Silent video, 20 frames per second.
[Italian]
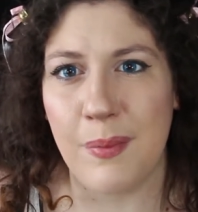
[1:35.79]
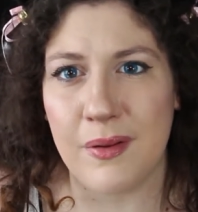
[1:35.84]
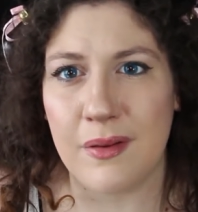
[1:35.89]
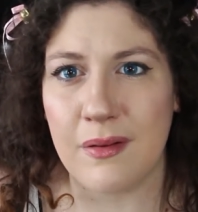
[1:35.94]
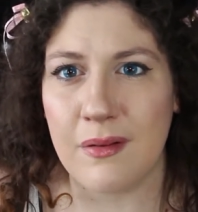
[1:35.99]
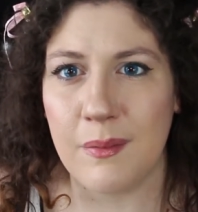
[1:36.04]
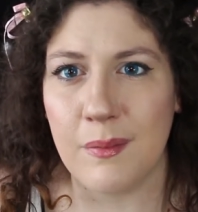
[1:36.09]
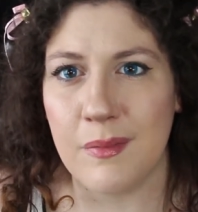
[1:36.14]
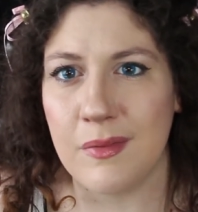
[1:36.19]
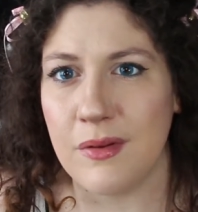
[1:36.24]

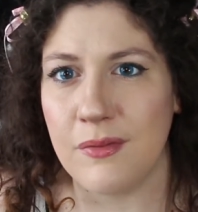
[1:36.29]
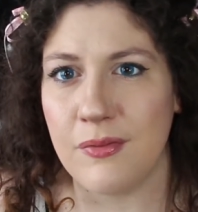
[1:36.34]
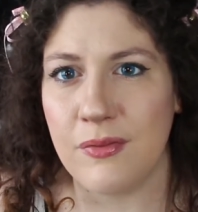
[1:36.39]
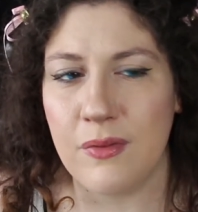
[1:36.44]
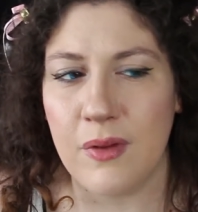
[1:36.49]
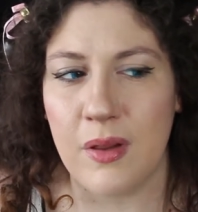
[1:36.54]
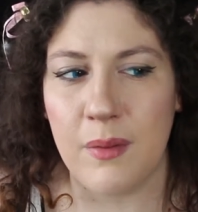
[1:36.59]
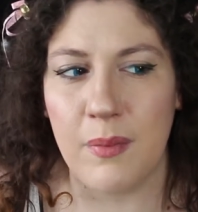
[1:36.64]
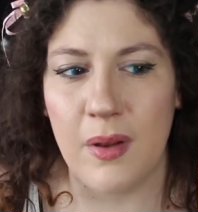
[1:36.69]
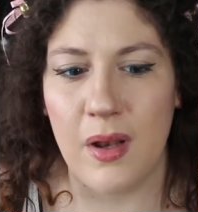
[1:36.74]
particolarmente
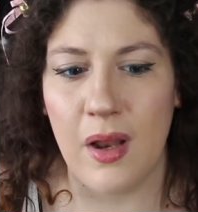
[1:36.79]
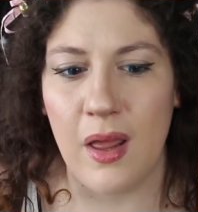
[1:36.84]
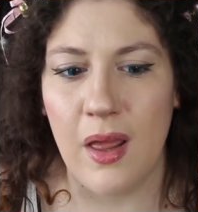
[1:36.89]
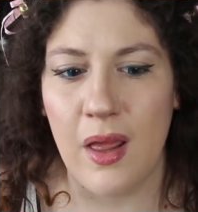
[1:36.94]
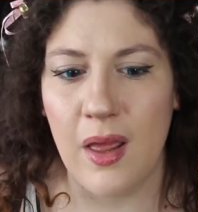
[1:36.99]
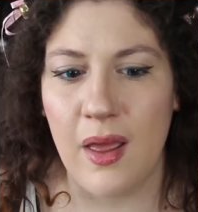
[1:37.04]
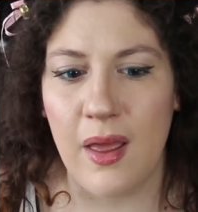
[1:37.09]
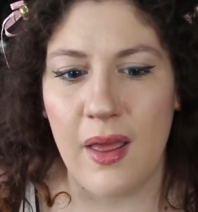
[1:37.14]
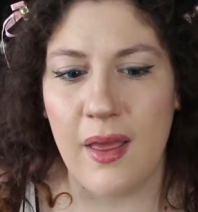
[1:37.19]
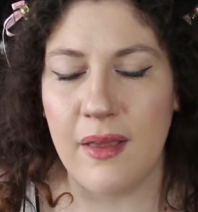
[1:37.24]
fruibile
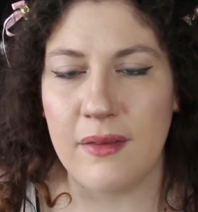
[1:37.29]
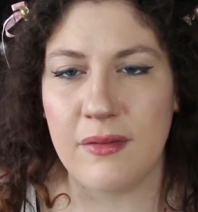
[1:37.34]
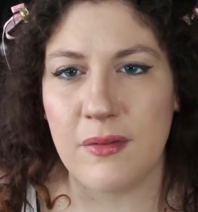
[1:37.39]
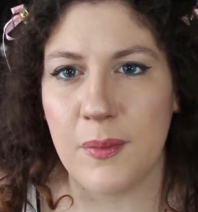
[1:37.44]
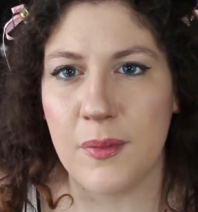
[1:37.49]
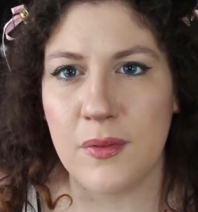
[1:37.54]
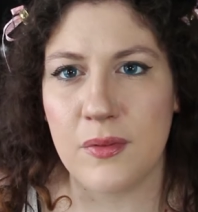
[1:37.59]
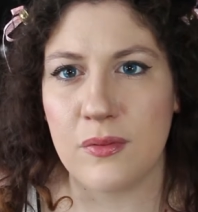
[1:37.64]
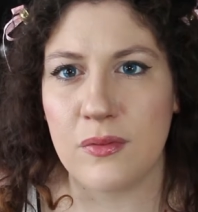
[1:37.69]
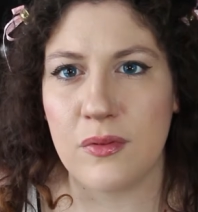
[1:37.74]
e
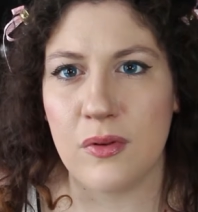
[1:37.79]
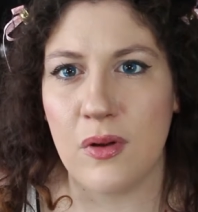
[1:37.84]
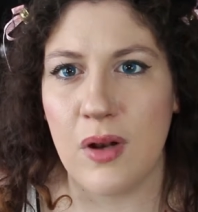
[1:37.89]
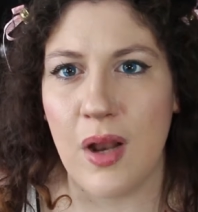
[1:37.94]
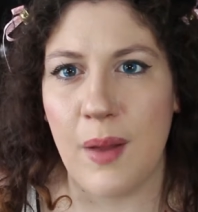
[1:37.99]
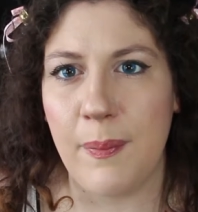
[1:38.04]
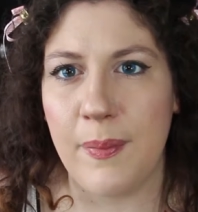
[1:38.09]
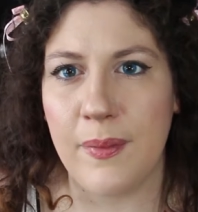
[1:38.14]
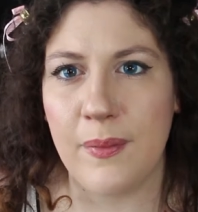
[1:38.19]
soprattutto la,